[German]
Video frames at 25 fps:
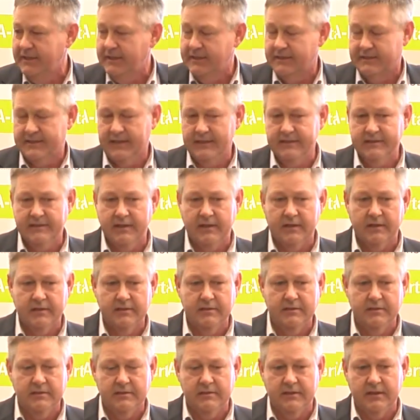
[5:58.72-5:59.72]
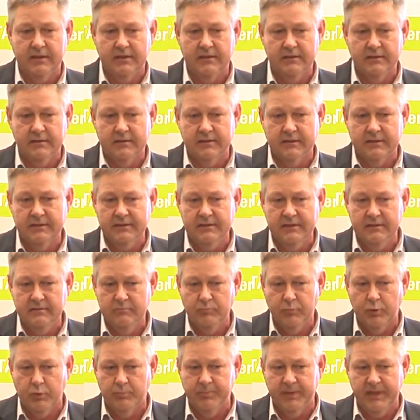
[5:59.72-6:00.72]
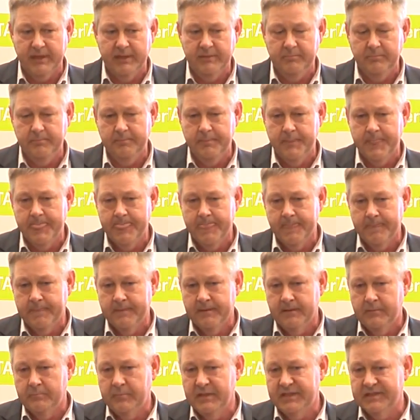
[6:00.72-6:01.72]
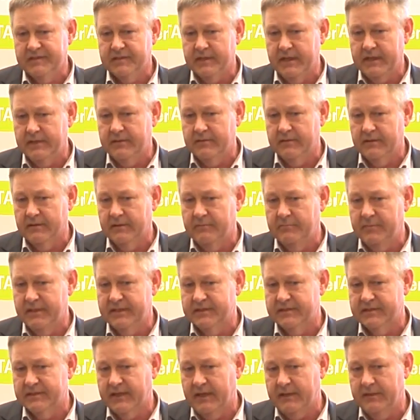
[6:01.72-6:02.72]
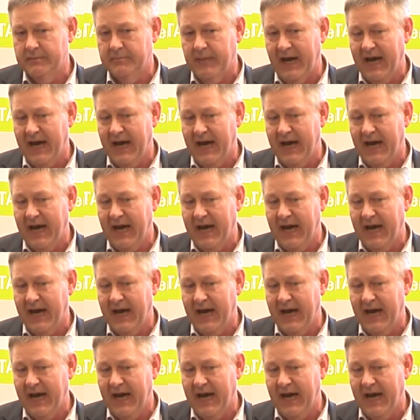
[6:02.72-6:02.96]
Das heißt, er hatte, der hatte richtig ein Problem mit, seiner, mit seinem